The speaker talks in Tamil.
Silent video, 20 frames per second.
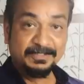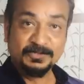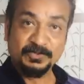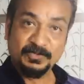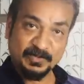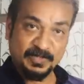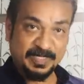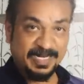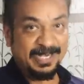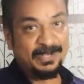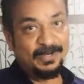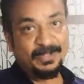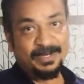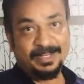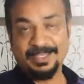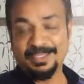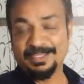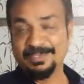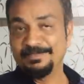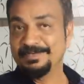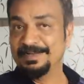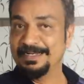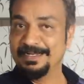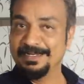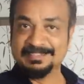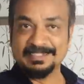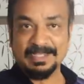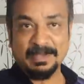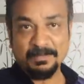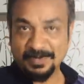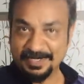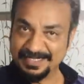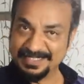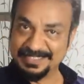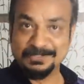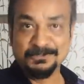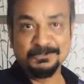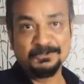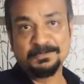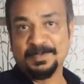ஸோ ரெகுலராக எங்கள் வீட்டில் சாப்பாட்டுக்கு
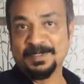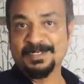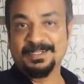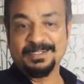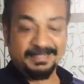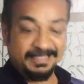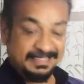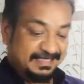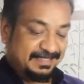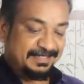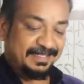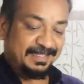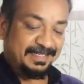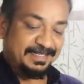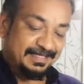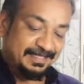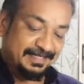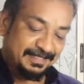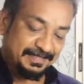யூஸ் பண்ணுற ரைஸ் தான் இது